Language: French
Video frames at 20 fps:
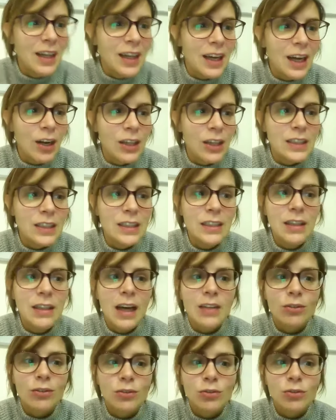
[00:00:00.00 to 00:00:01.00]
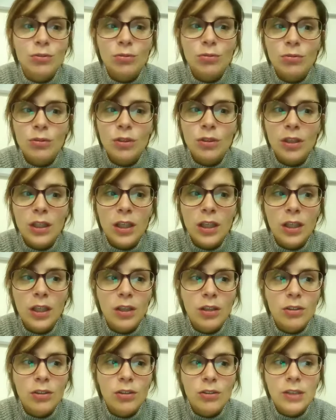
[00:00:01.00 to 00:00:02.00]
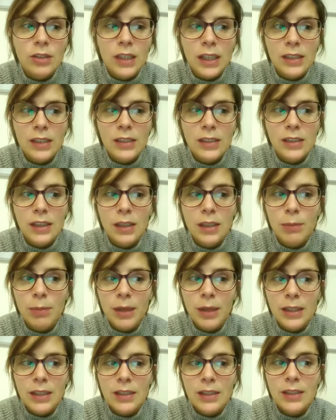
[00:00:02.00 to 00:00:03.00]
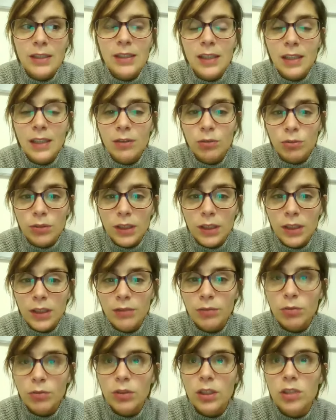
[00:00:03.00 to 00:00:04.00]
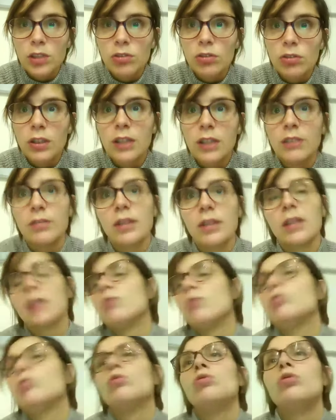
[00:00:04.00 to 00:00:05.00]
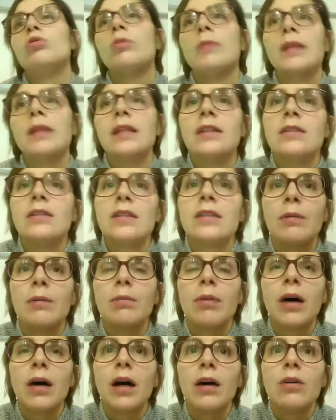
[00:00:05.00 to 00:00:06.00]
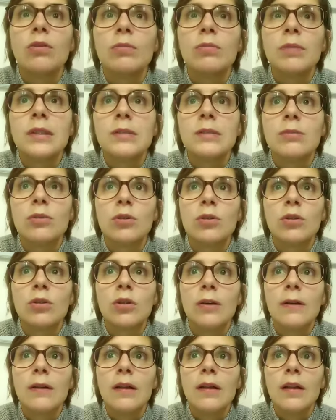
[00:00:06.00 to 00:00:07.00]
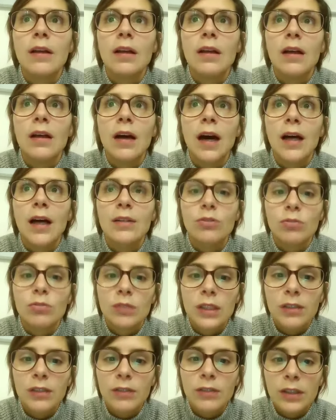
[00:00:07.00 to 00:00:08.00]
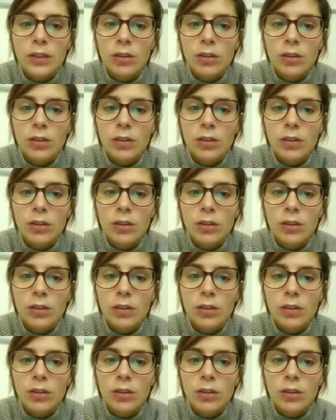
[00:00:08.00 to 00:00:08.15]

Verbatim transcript: Alors il dit, attention, dans ce cas-ci, il parle des inattentifs, donc des gens qui viendraient au cours mais qui ne seraient pas complètement euh, attentifs à ce